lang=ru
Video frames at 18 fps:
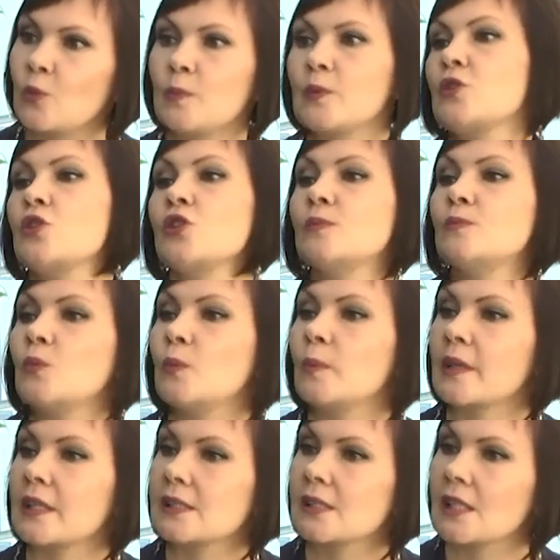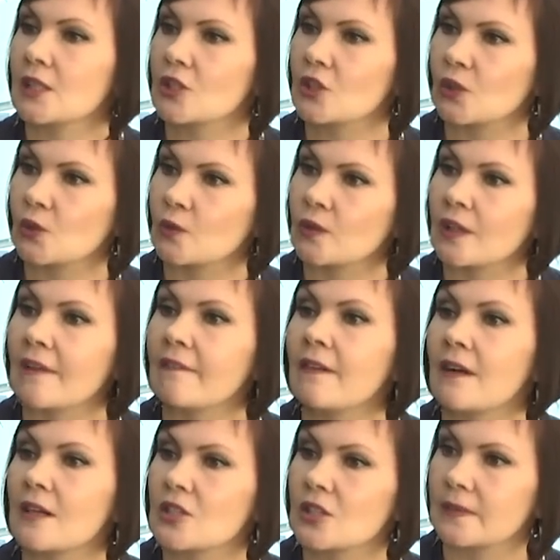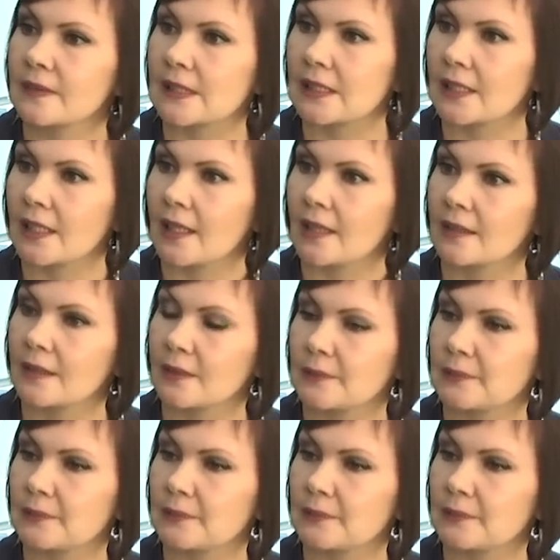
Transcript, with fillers: почему произошло, на ваш взгляд?